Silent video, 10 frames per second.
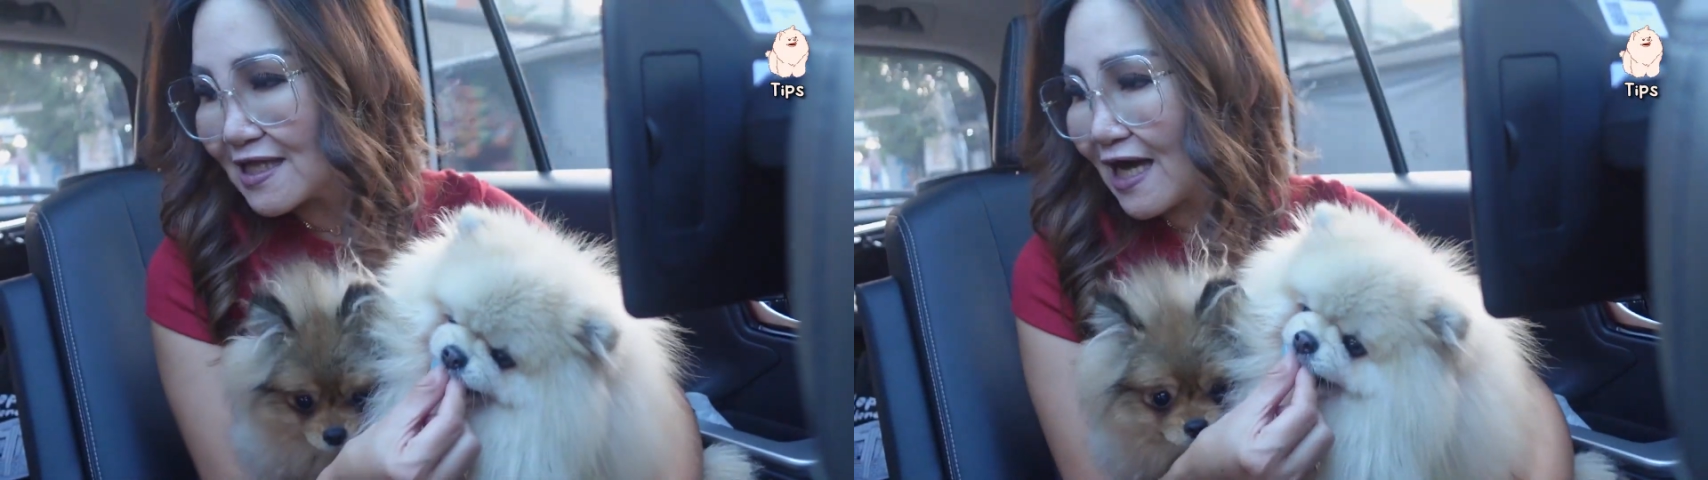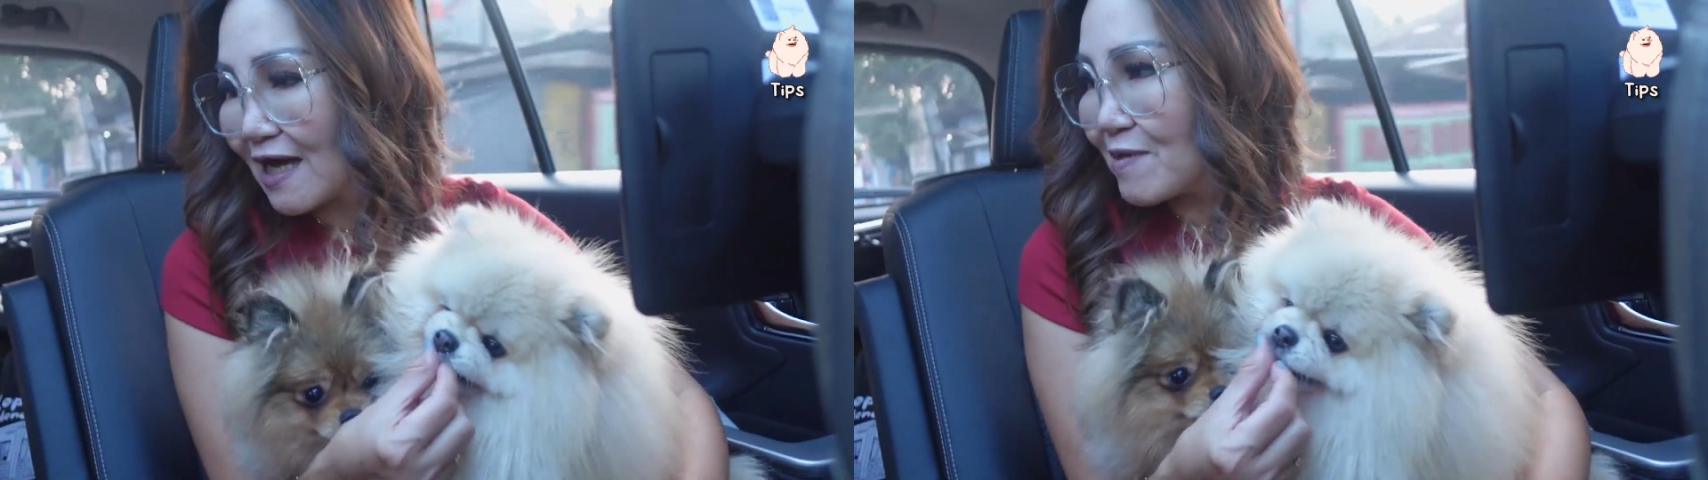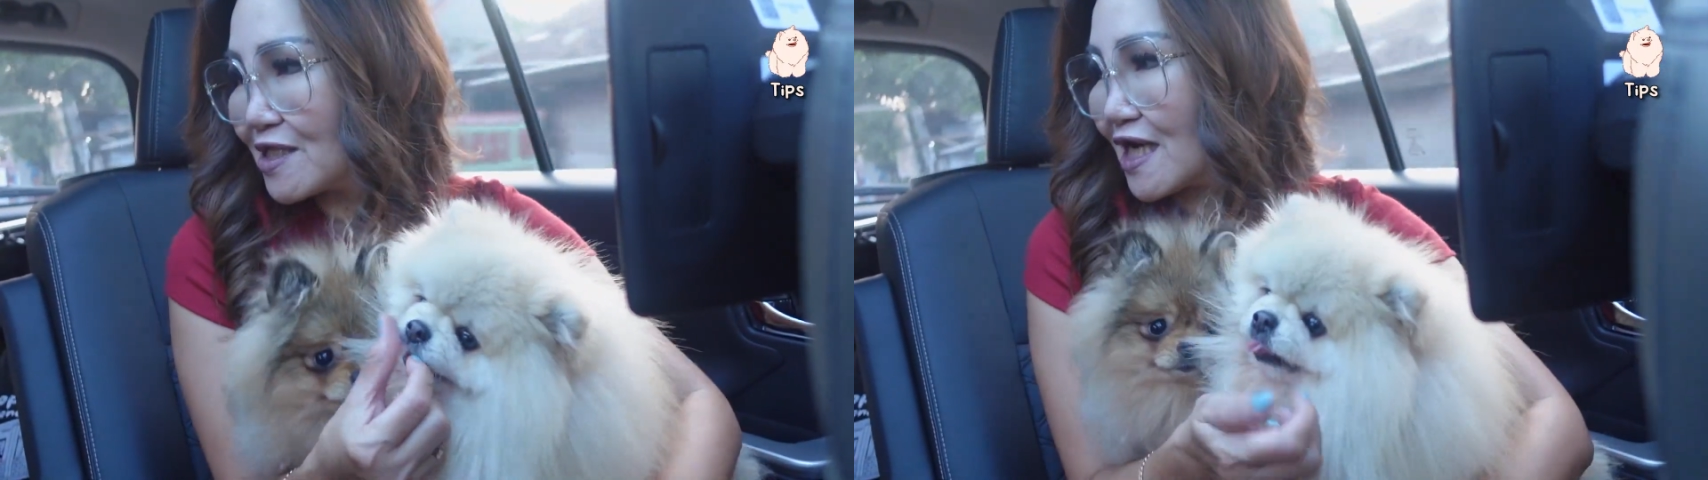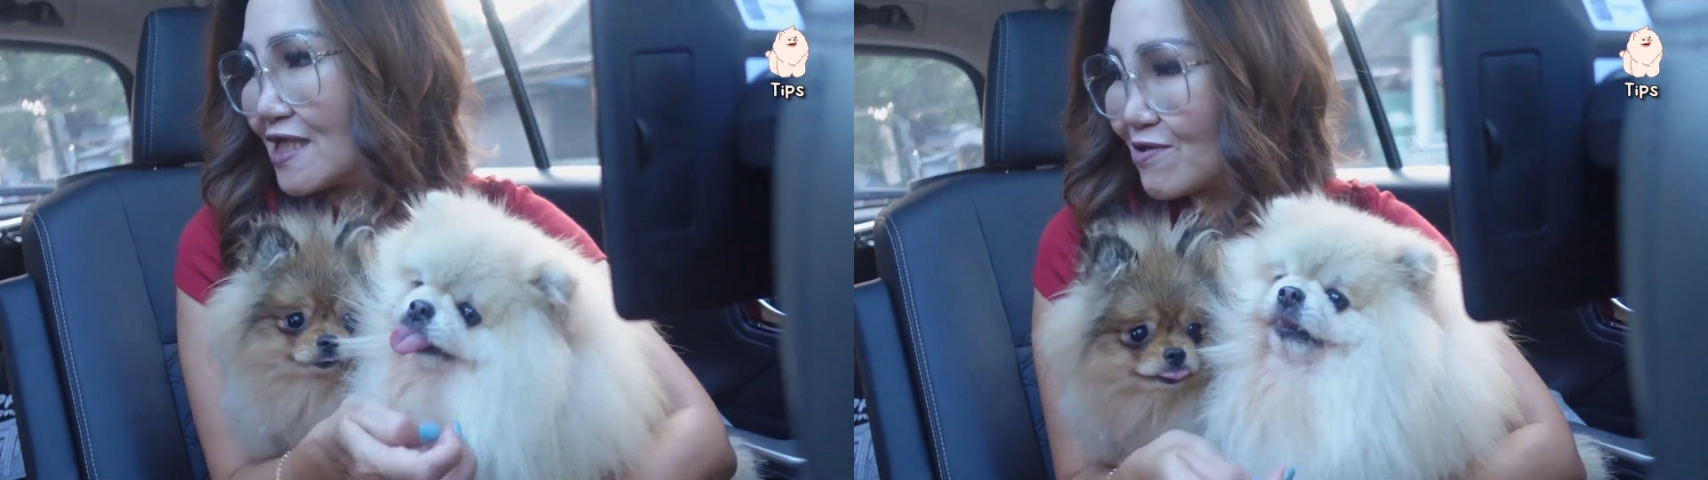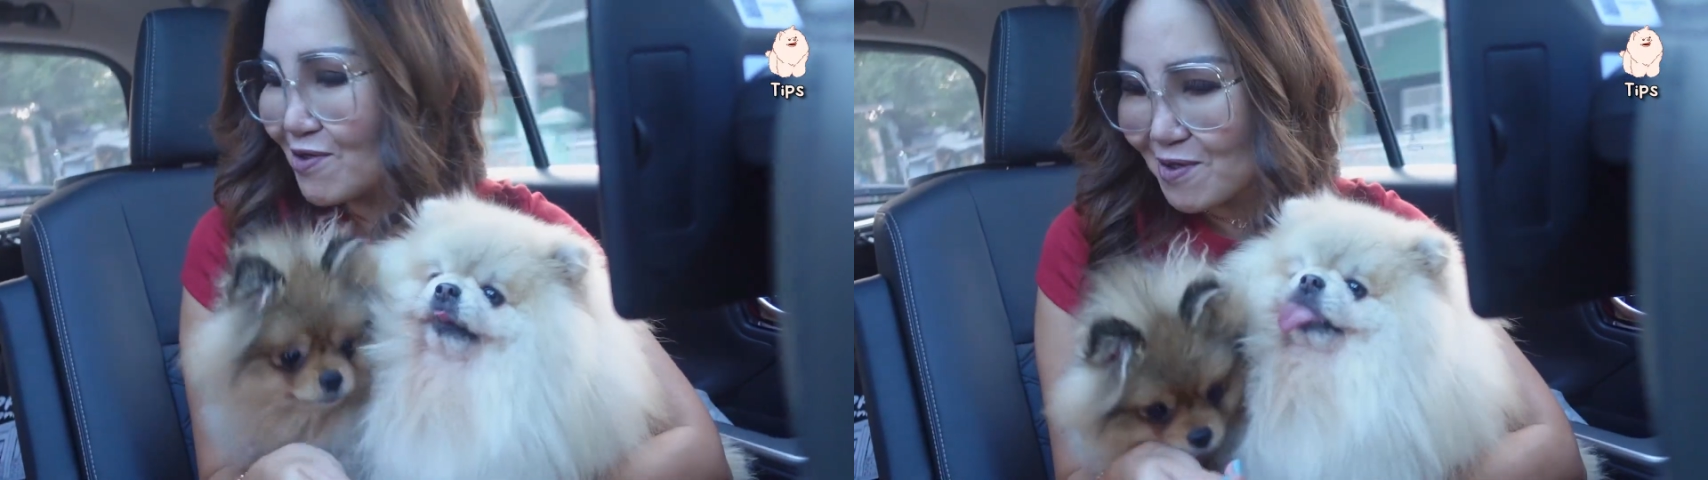nah
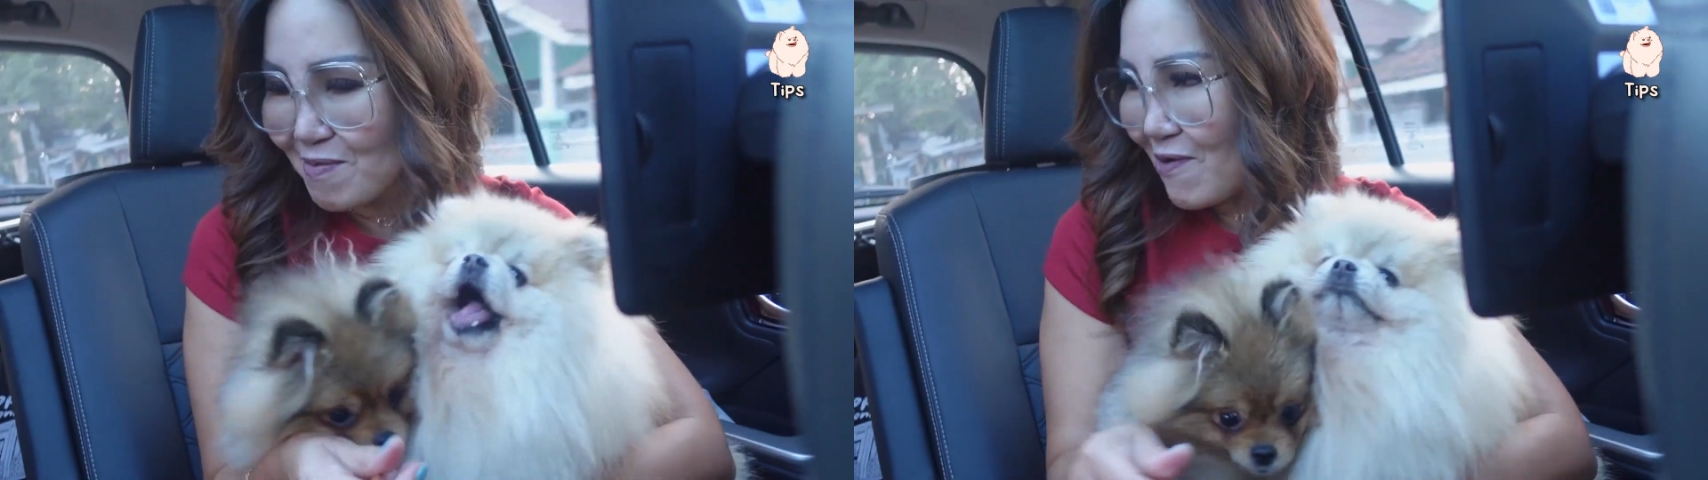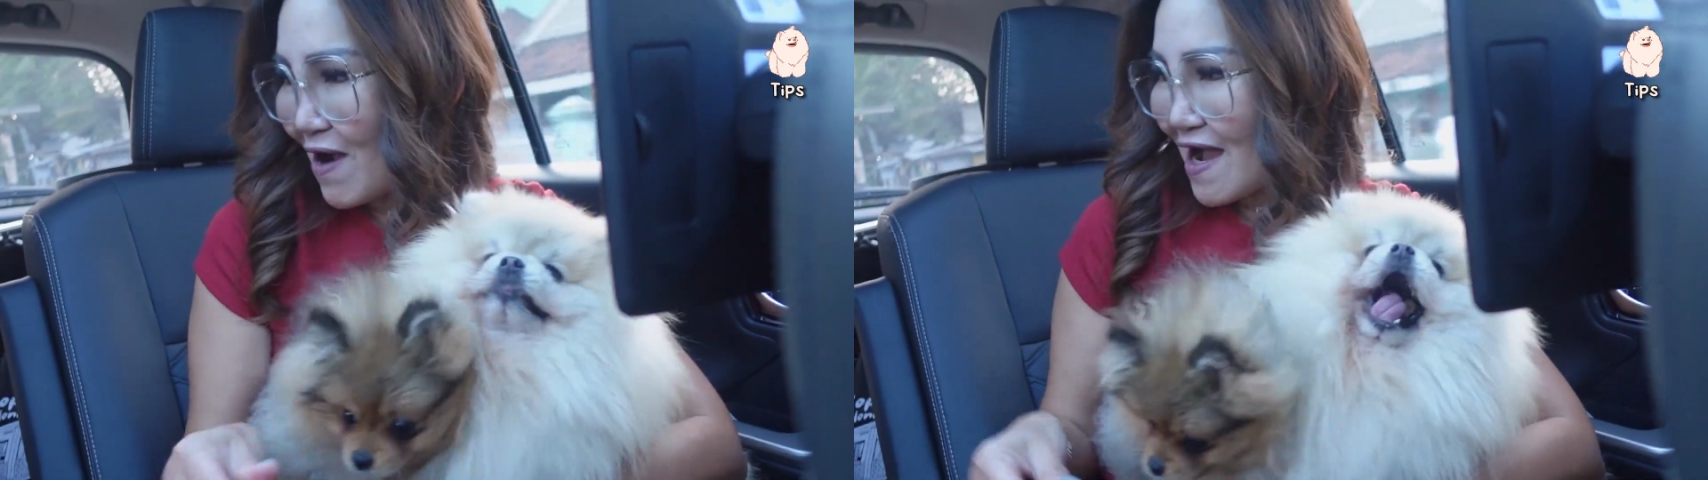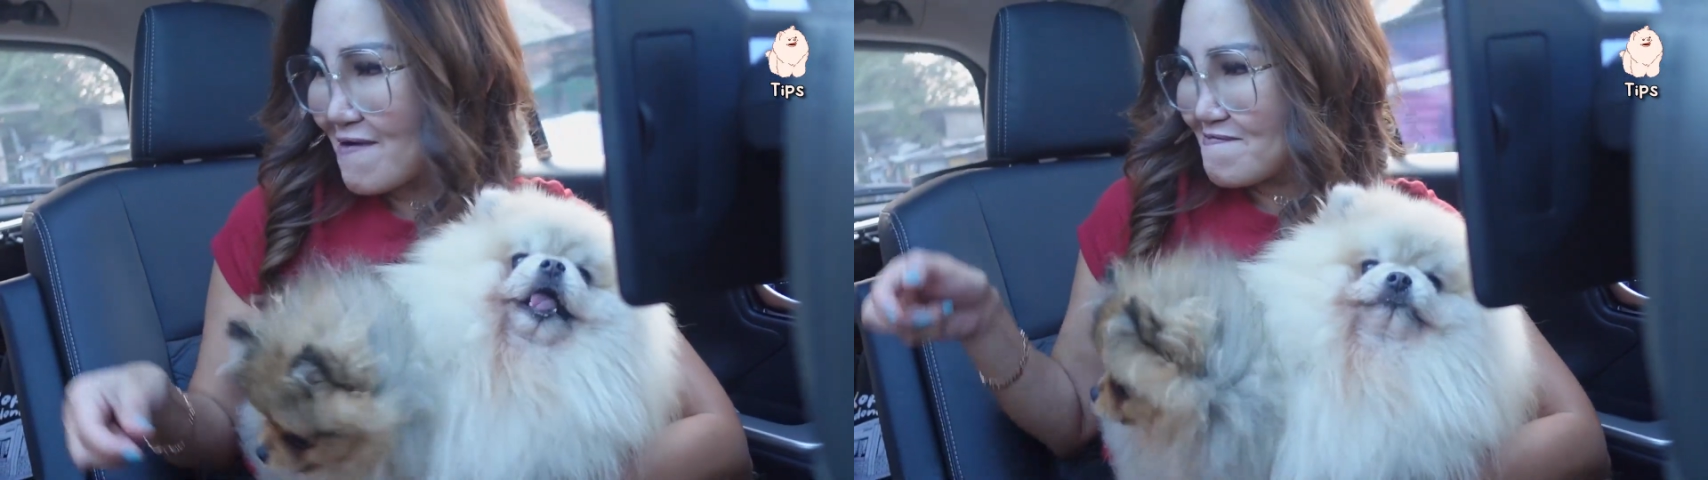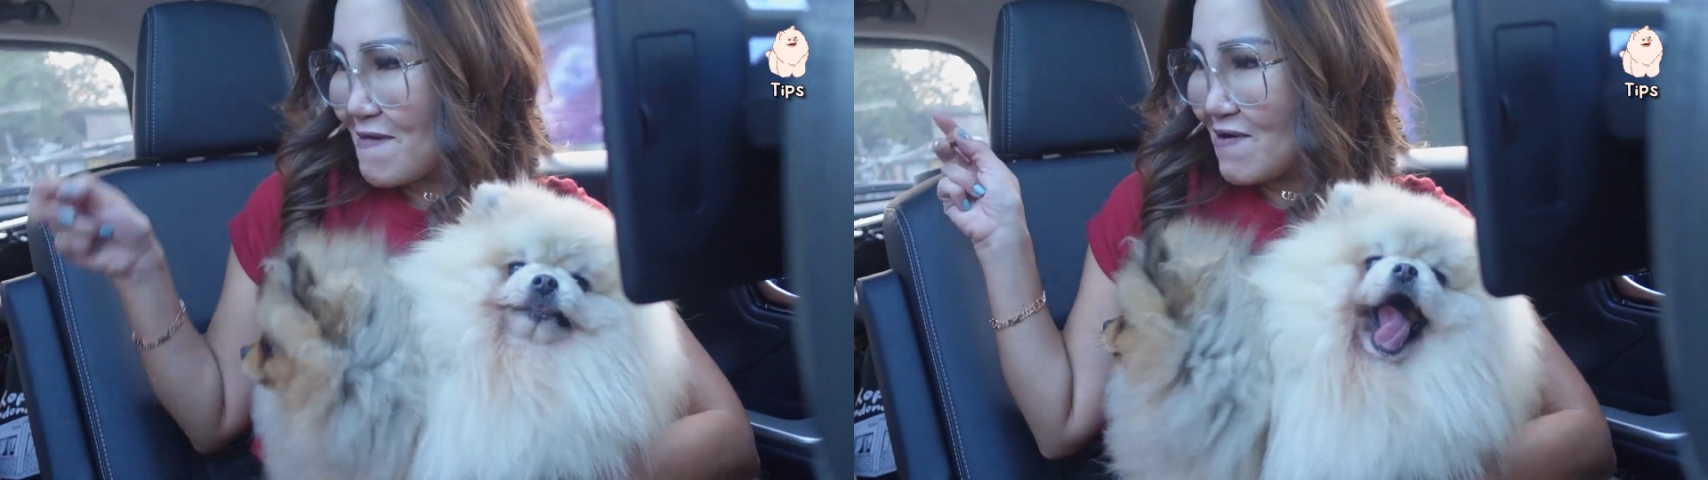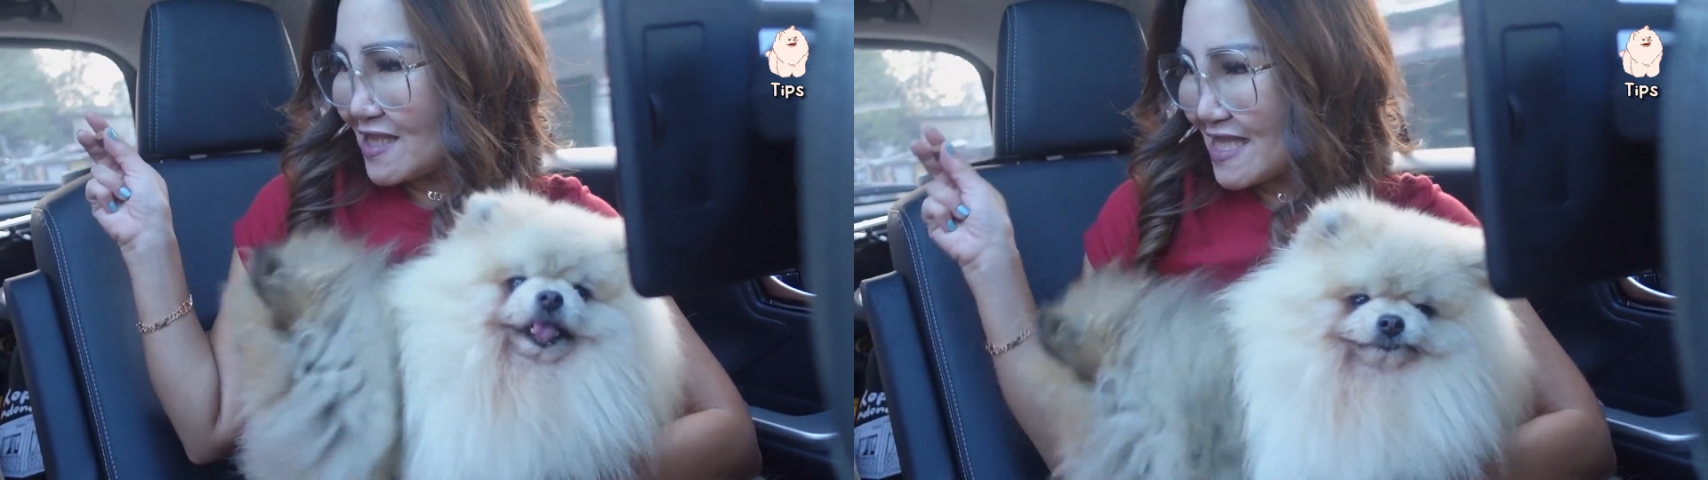kebenaran tuh bawa
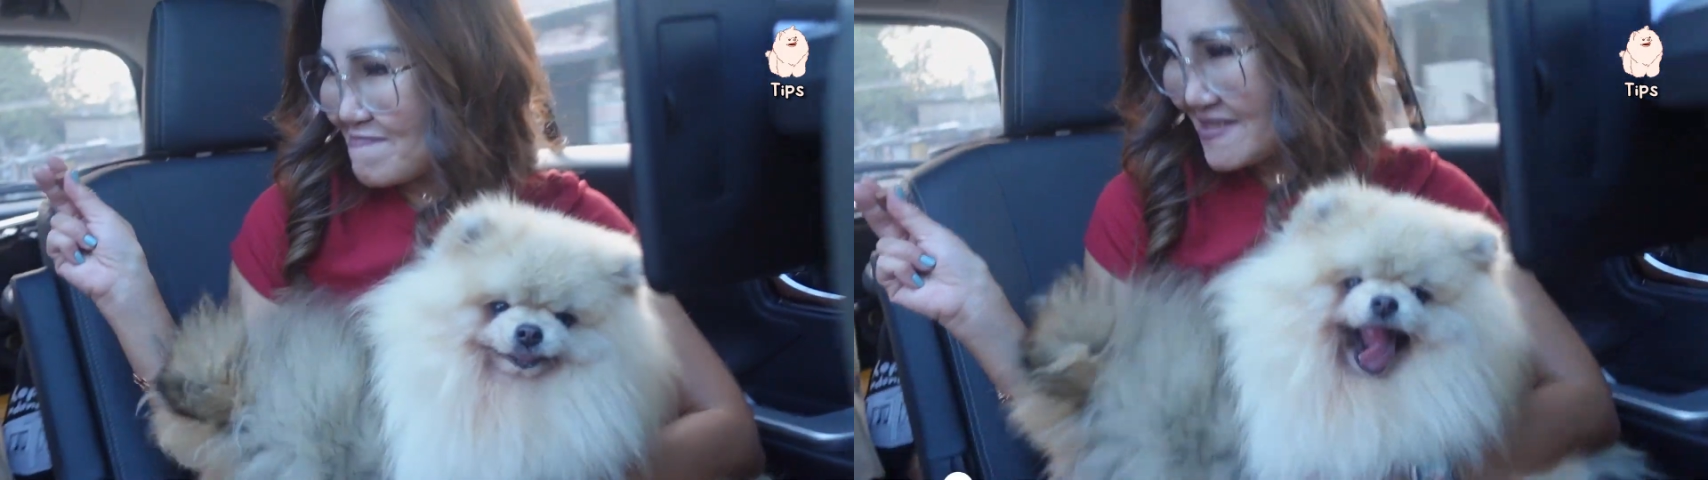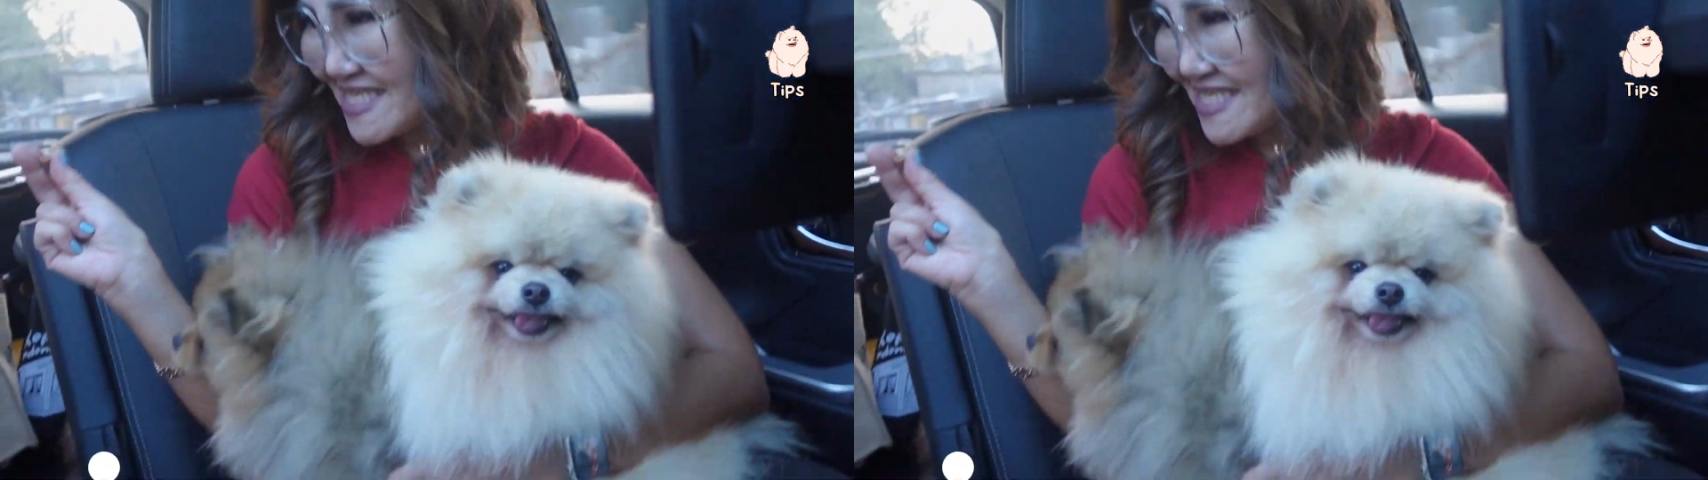bawa tim